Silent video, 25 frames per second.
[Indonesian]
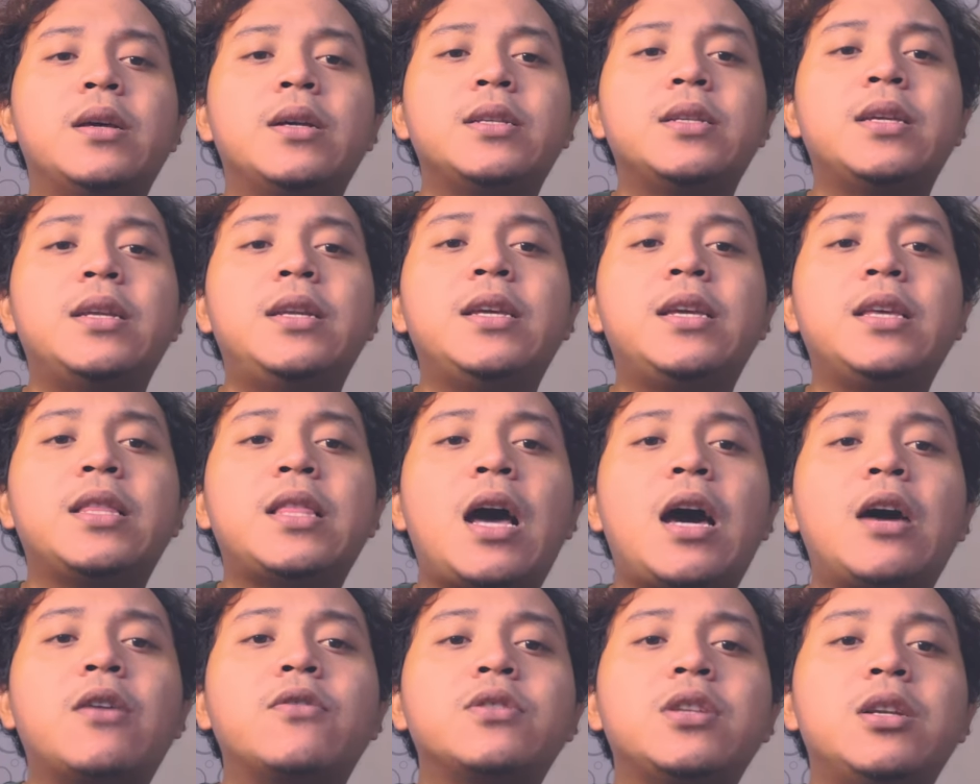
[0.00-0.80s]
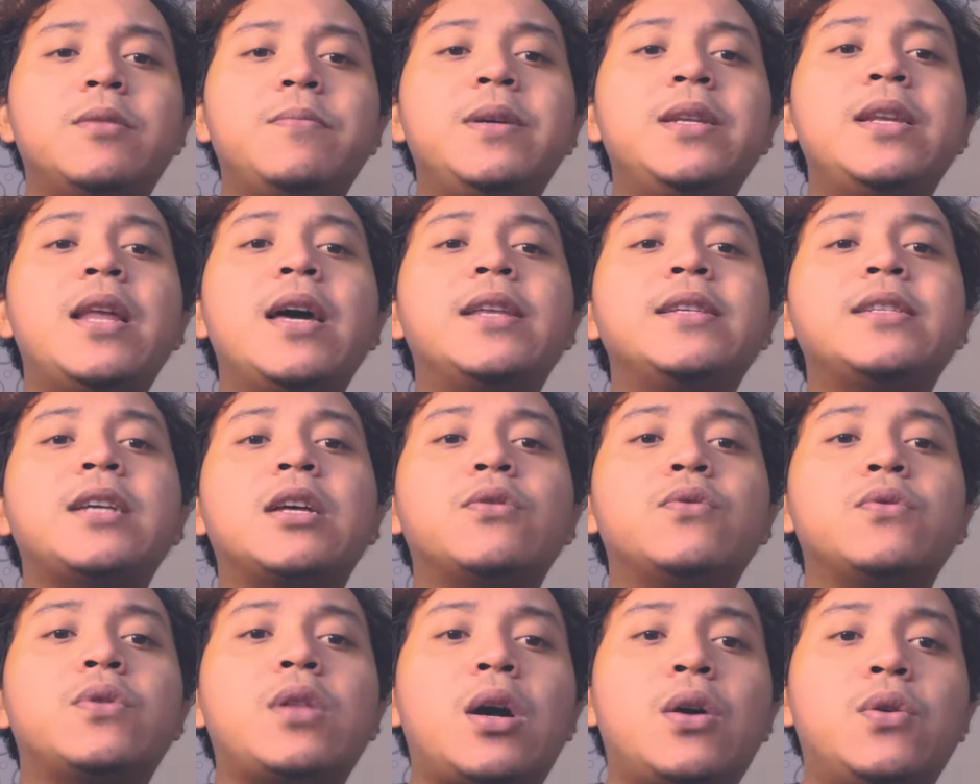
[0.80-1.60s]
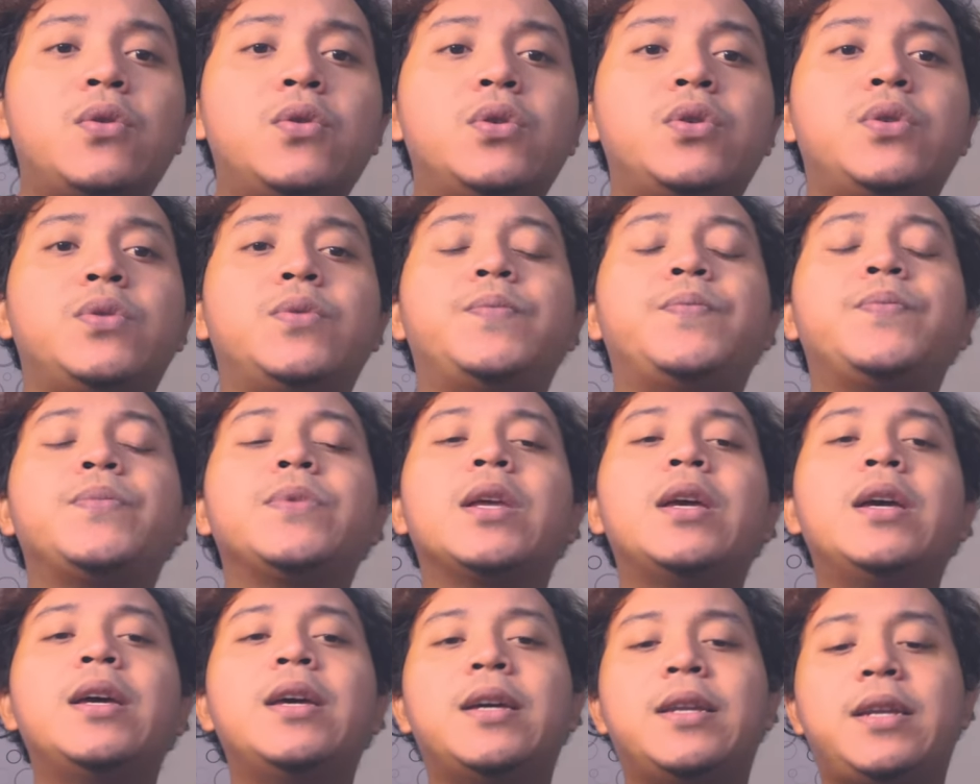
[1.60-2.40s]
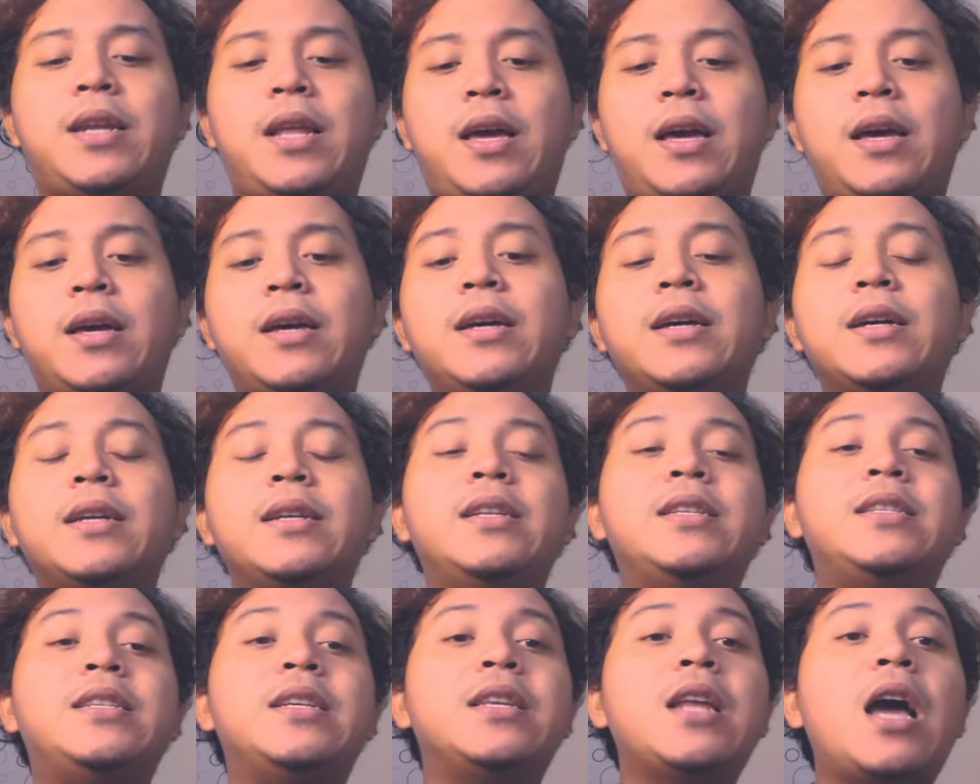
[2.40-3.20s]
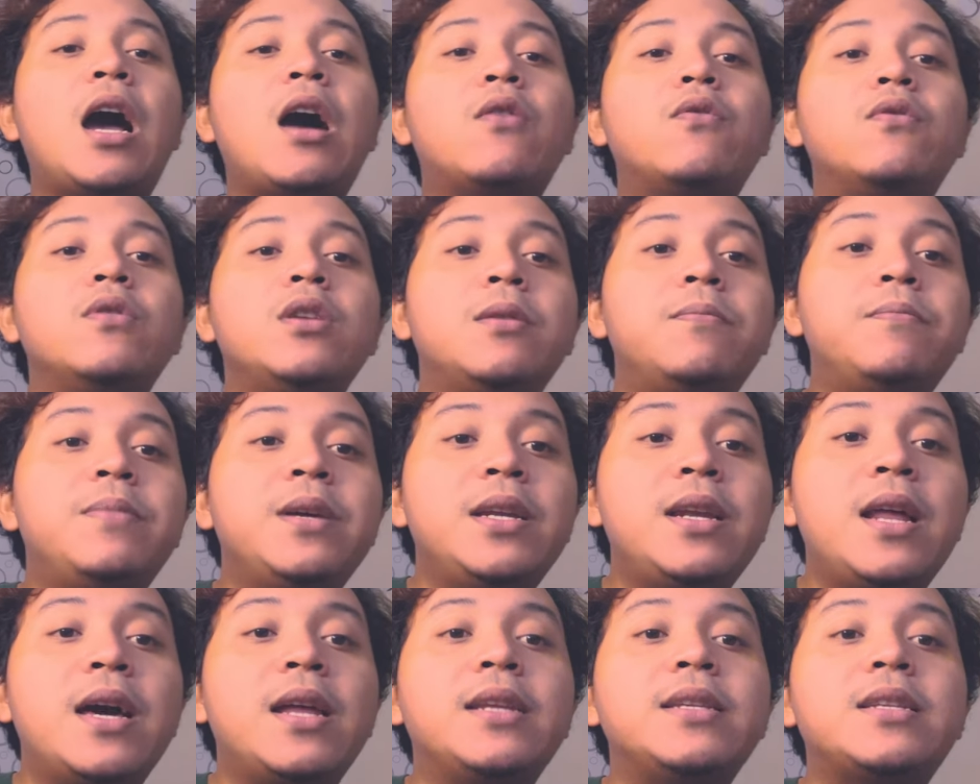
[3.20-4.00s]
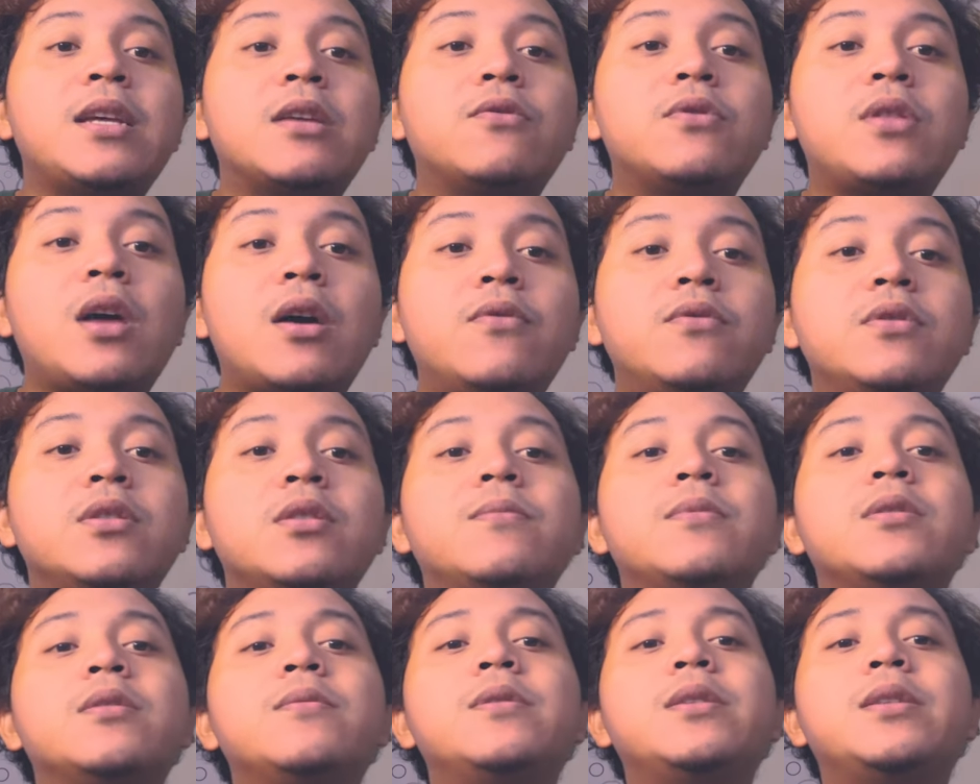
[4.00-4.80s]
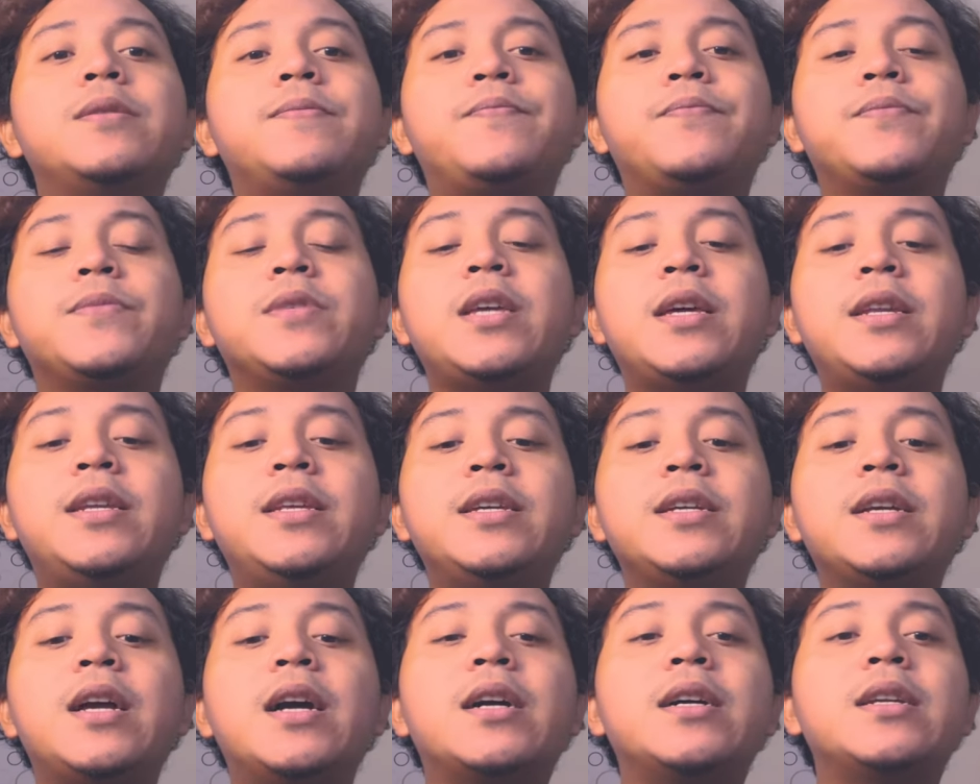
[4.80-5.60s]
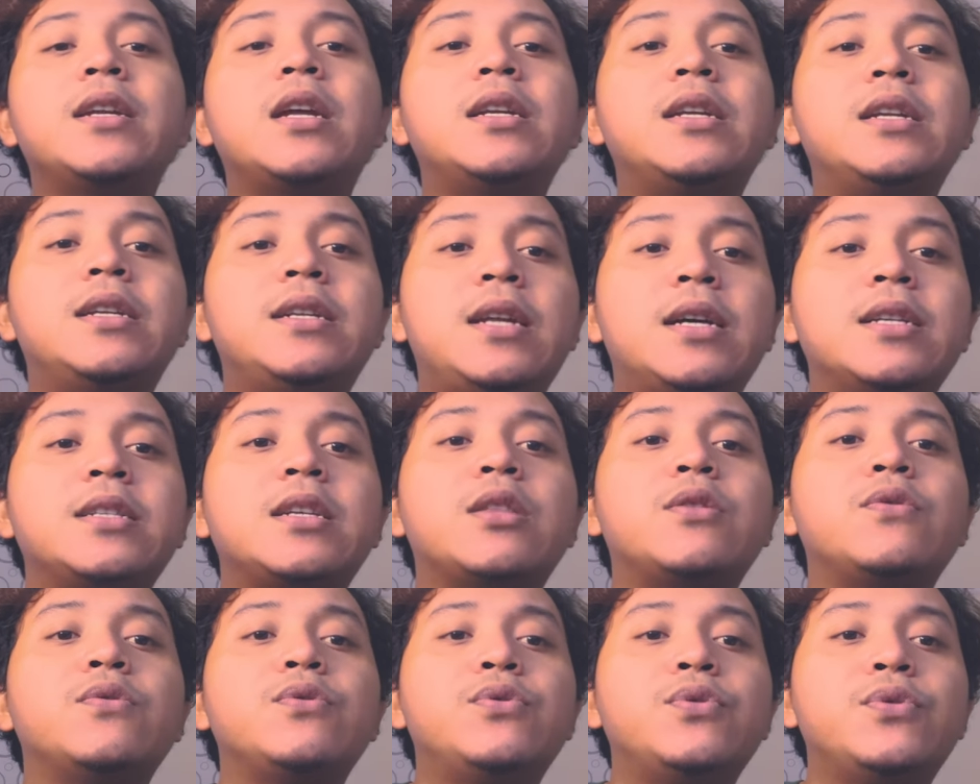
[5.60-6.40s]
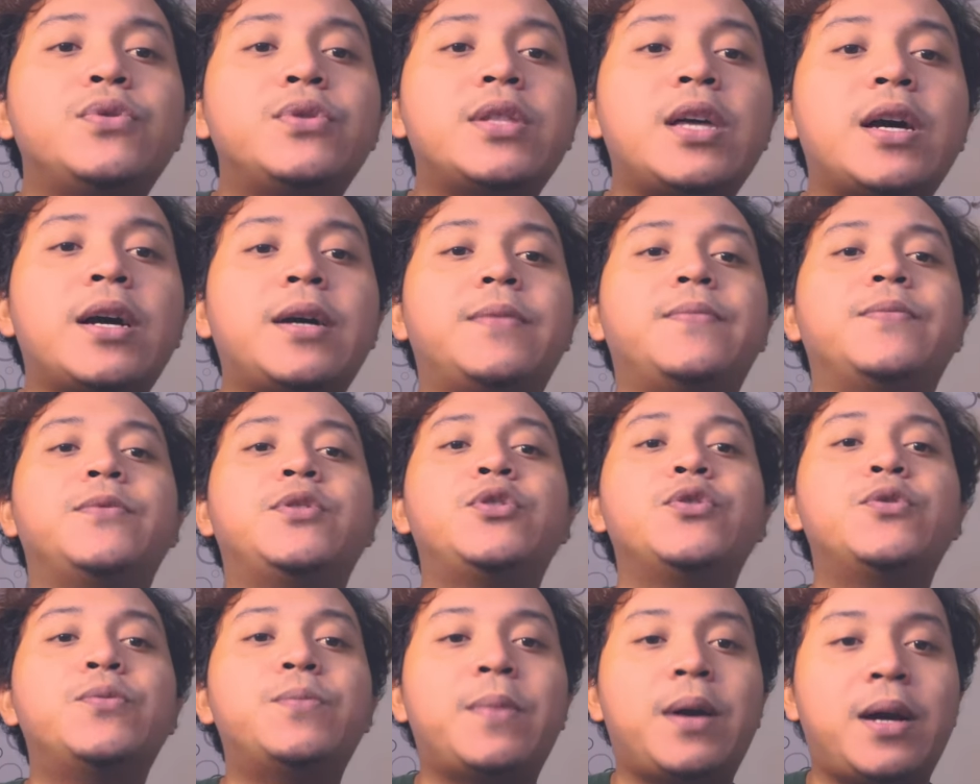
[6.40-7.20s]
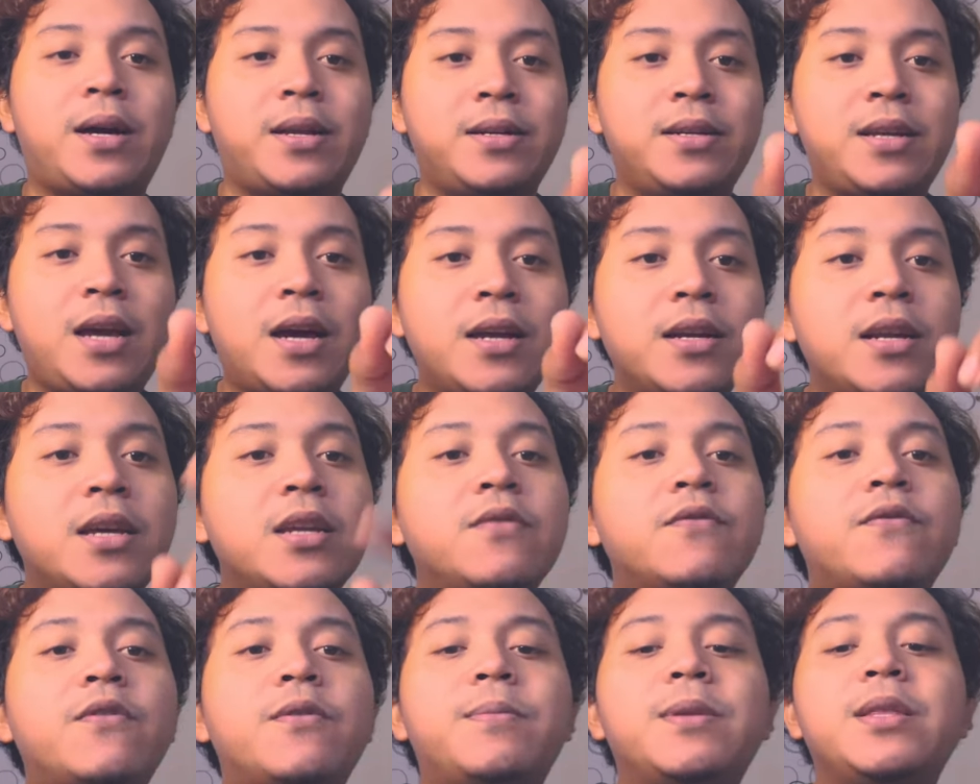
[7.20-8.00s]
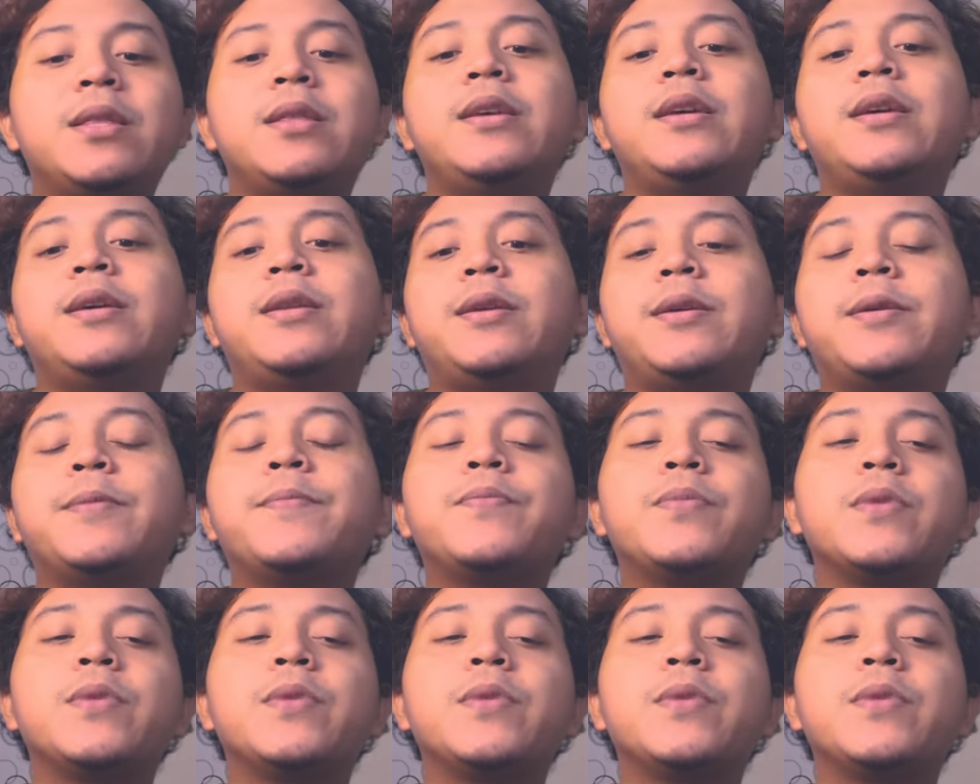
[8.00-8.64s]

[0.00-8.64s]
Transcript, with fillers: jadi kita harus lebih dari satu tahun nah di sini aku lebih dari satu tahun teman-teman jadi nggak kena denda satu juta cuman ini ada info penting nih